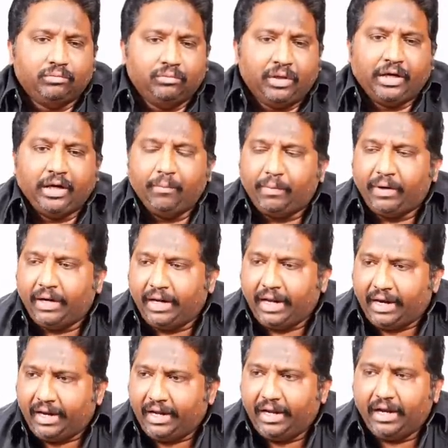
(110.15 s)
మనకి ఎప్పుడైనా
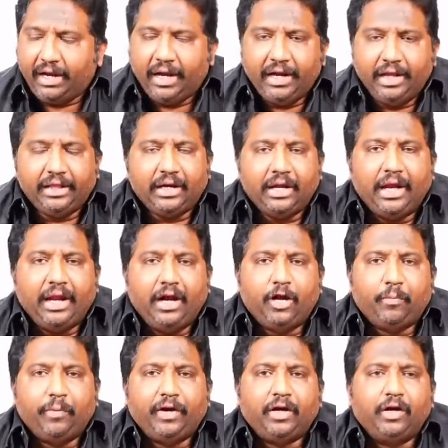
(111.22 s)
ఎన్ఐఏ కానీ ఏదన్నా అలర్ట్
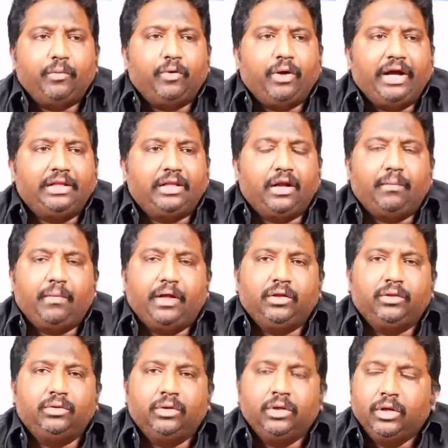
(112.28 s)
పెట్టినప్పుడు హైదరాబాదు